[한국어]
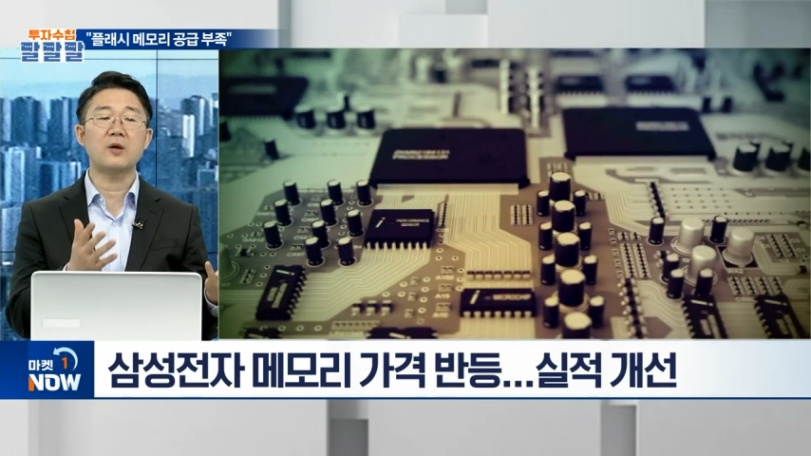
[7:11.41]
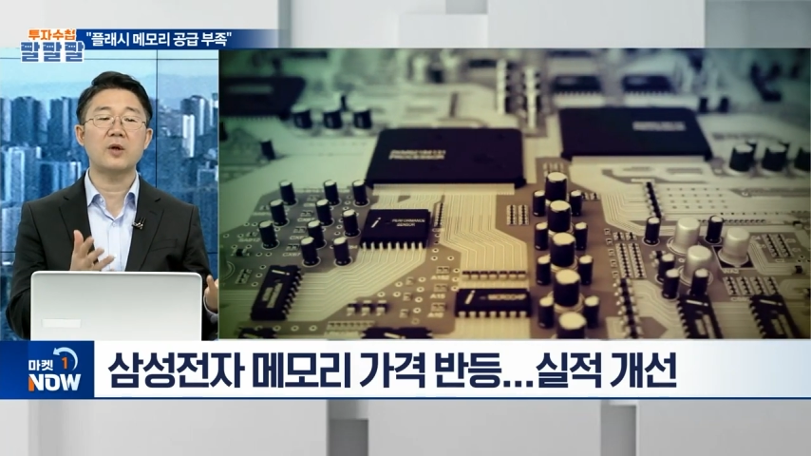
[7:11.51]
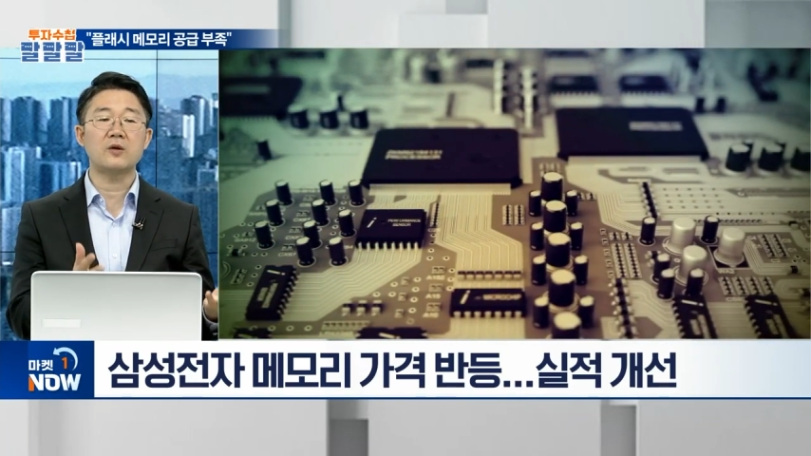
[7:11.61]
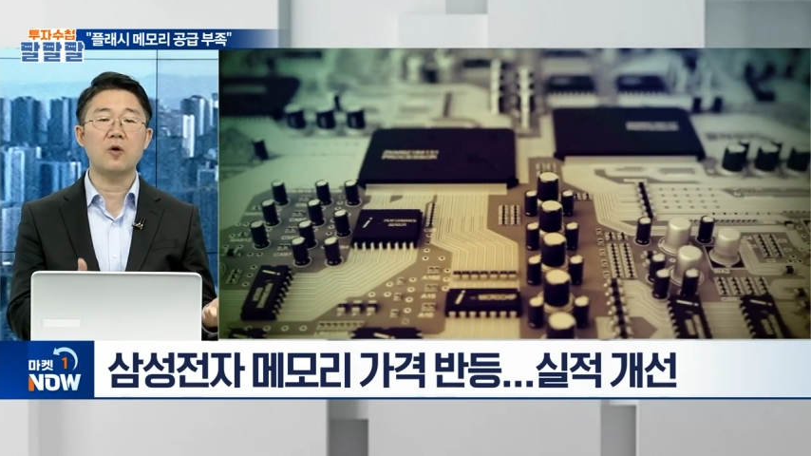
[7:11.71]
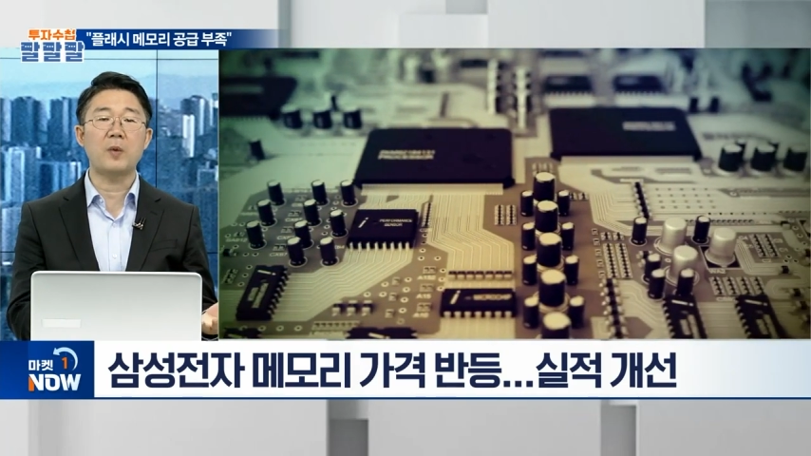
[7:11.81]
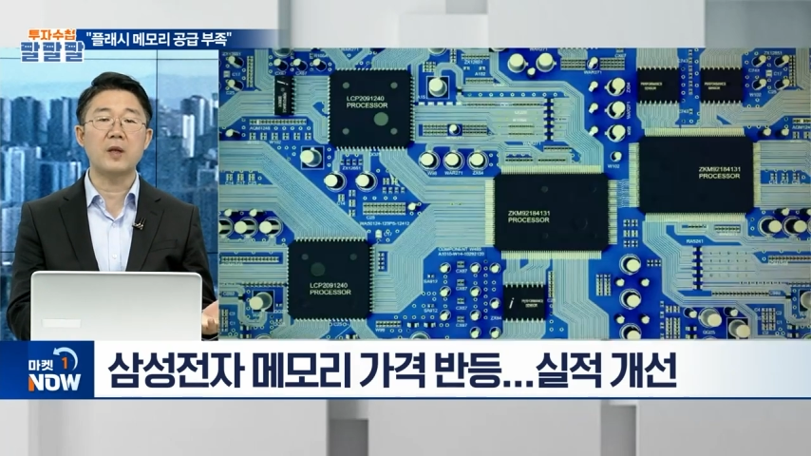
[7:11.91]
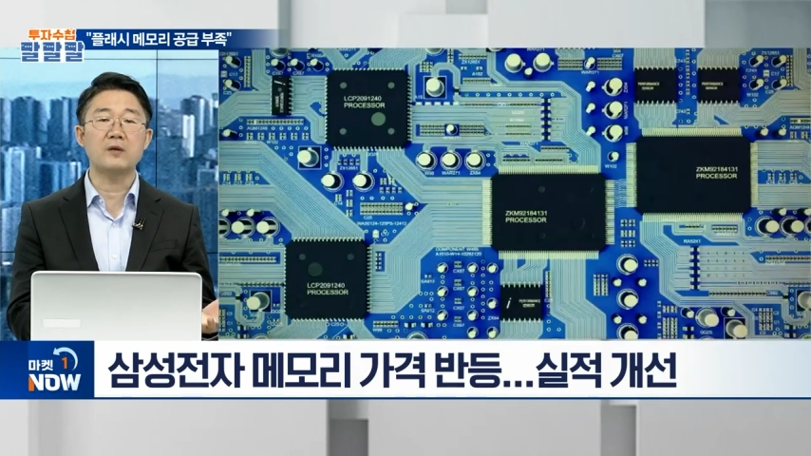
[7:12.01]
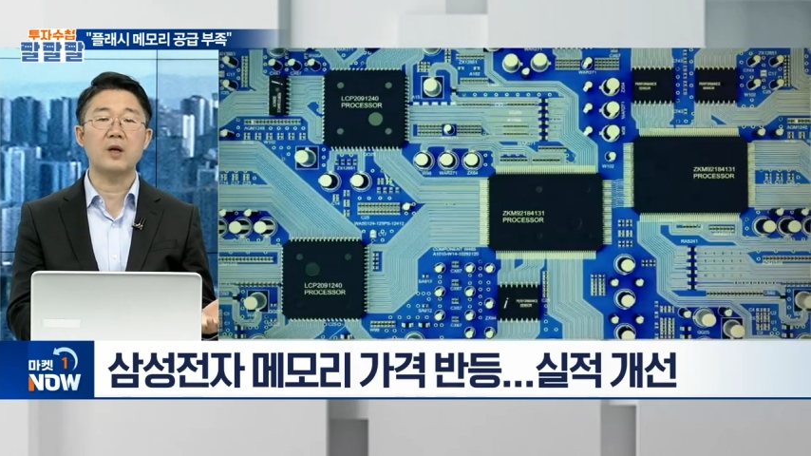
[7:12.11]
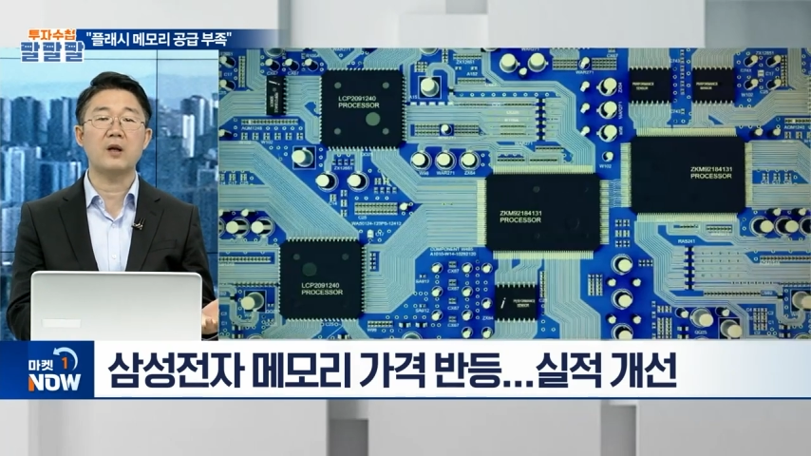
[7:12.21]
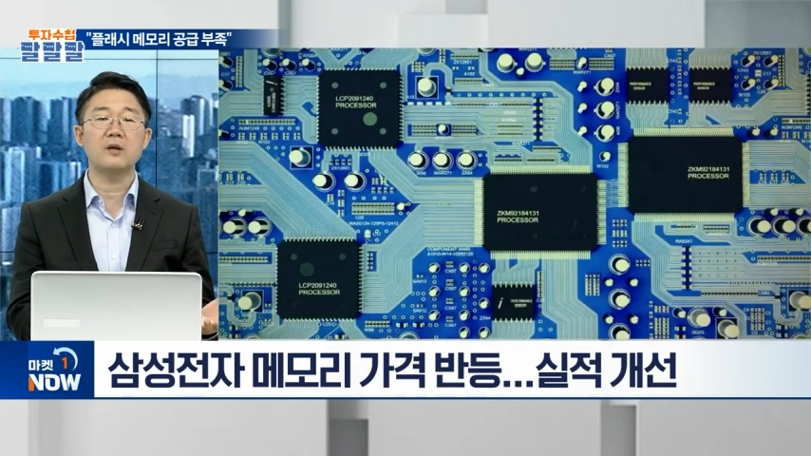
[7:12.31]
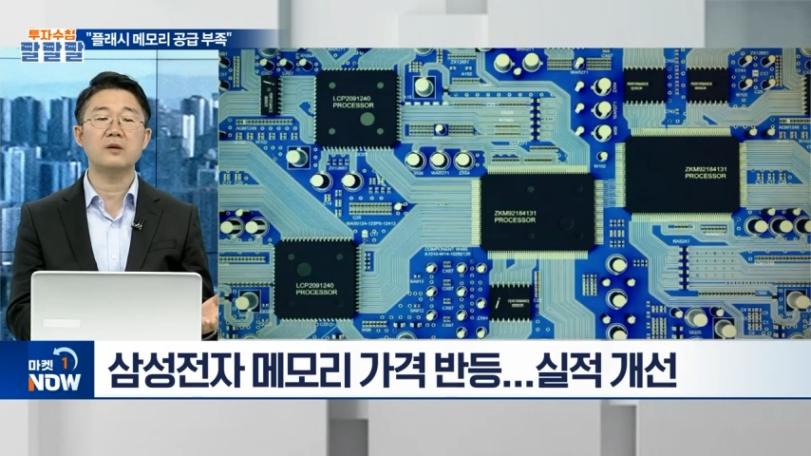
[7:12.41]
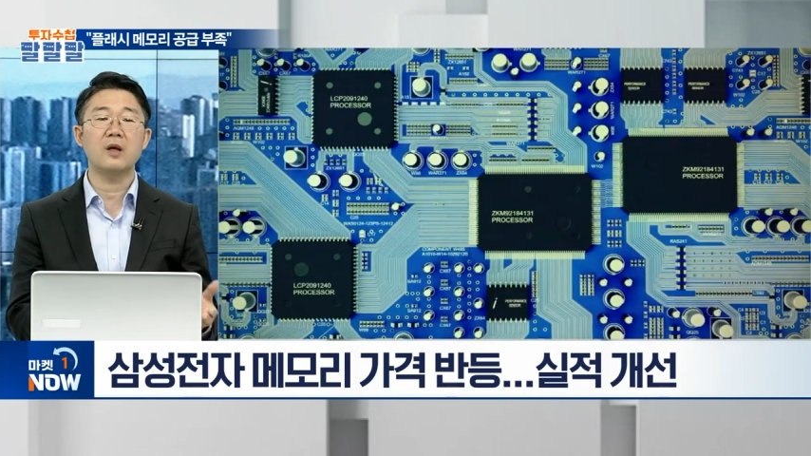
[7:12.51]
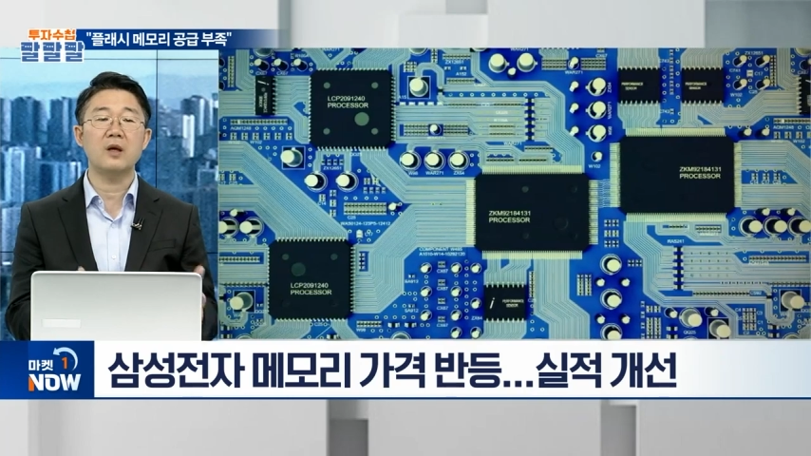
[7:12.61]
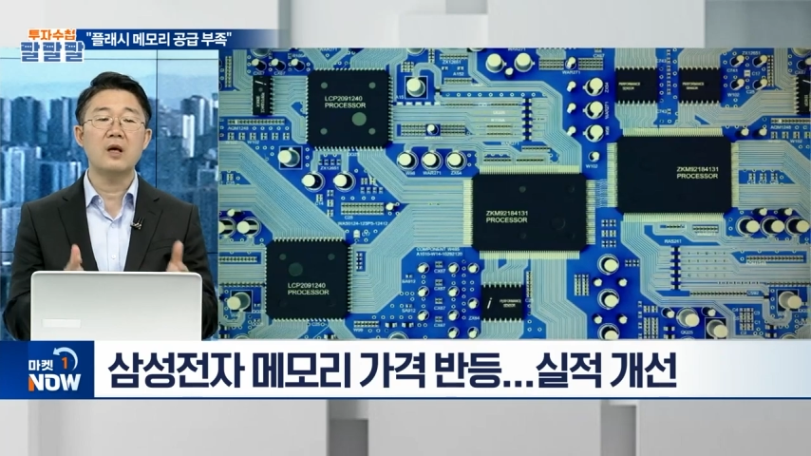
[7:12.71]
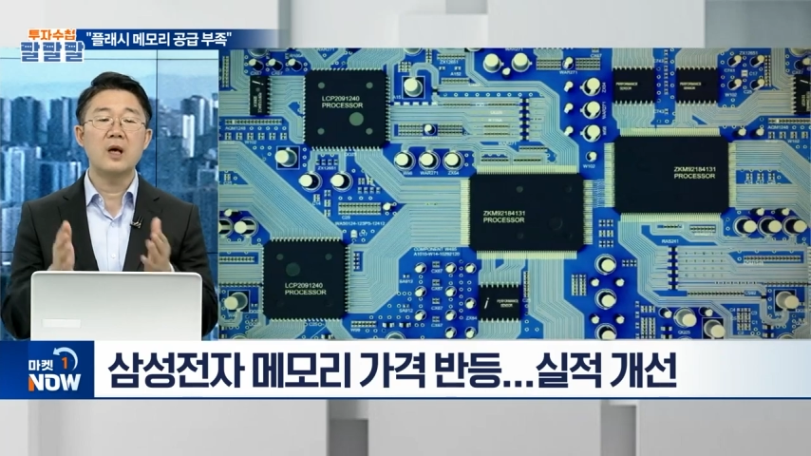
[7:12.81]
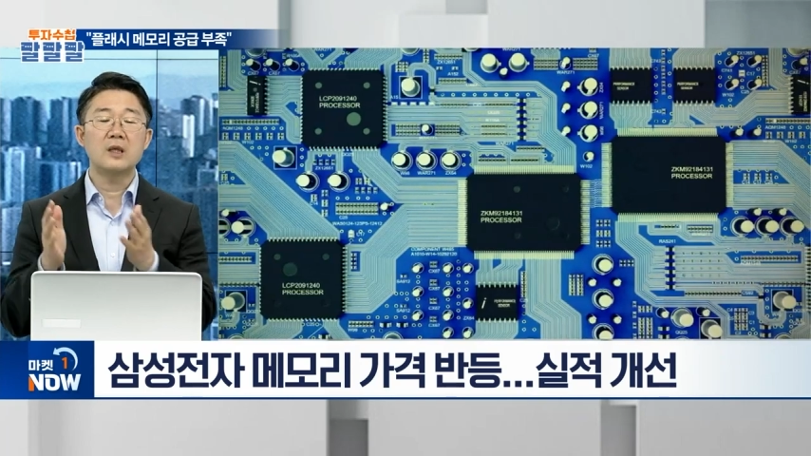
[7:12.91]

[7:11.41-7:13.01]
됐다고 생각했는데